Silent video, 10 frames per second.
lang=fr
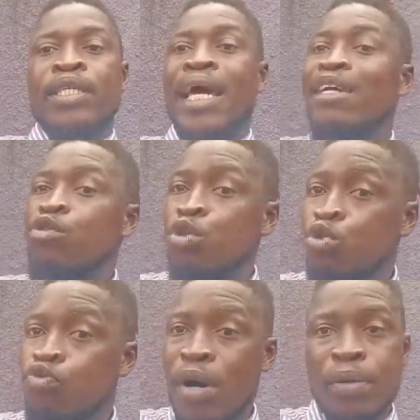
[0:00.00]
Il y a les choses où tu
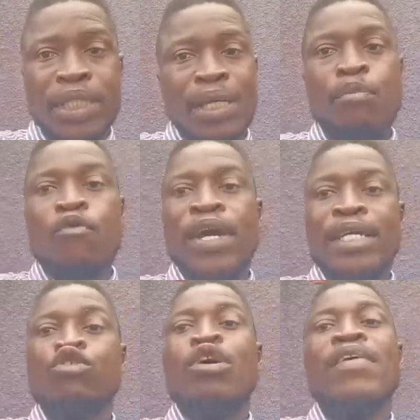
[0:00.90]
vois que c'est mauvais.
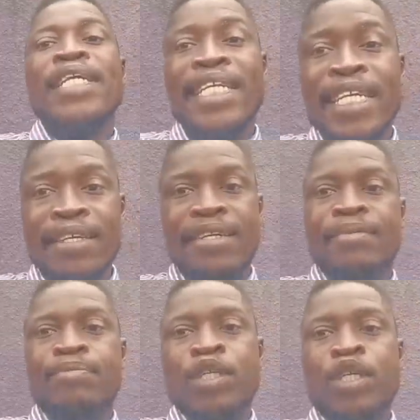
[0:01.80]
Tu avais dit
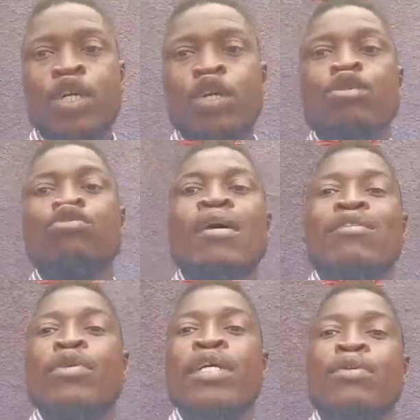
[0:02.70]
que tu as
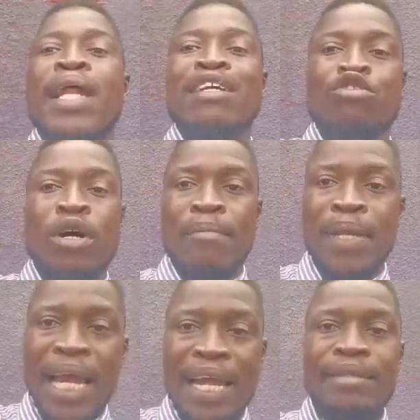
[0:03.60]
donné de l'argent à
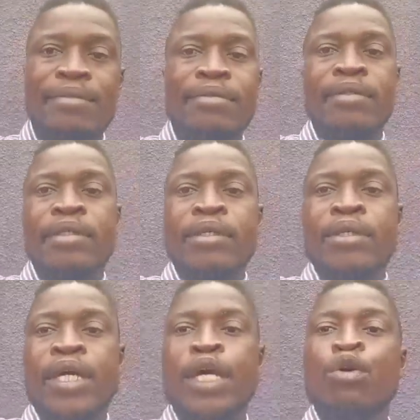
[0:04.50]
Milan
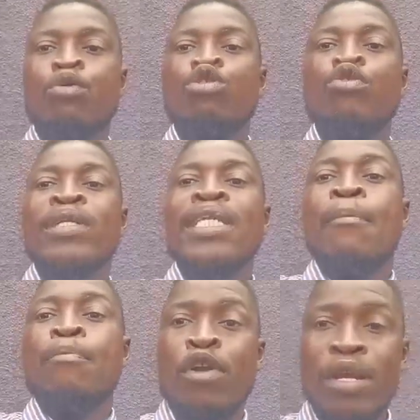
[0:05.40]
et que le jour où on t'a
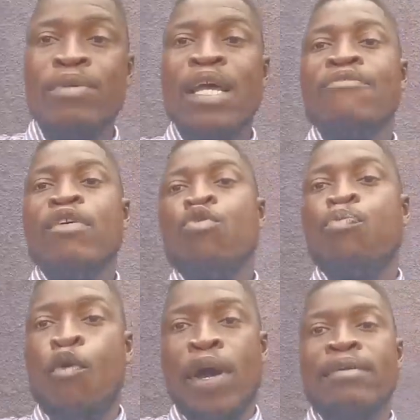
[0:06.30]
appelé, vous avez fait le
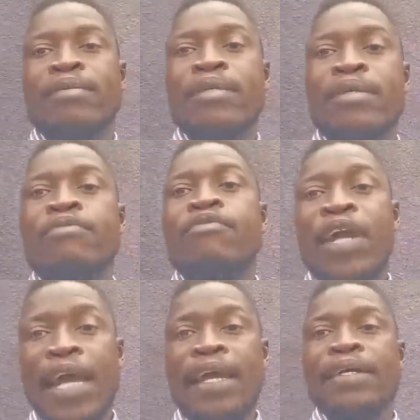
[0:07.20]
point.
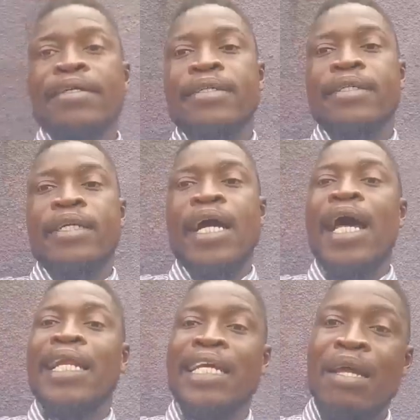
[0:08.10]
Frère,
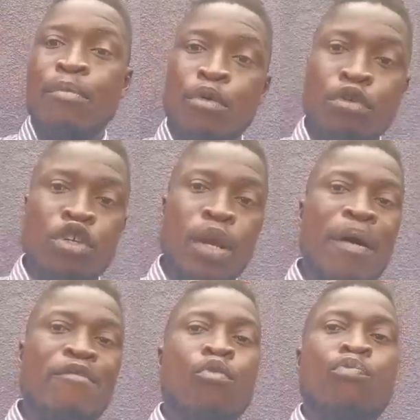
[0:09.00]
à la dernière minute, je n'ai
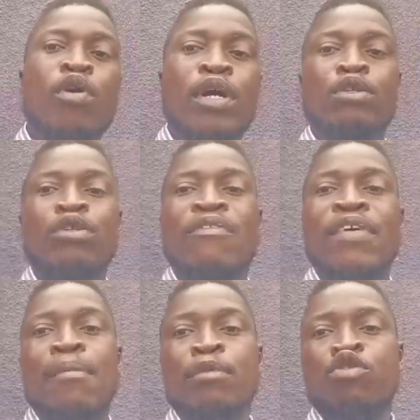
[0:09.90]
pas vu le point que tu as
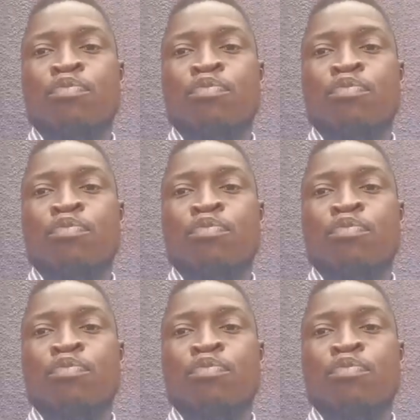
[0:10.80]
fait à M.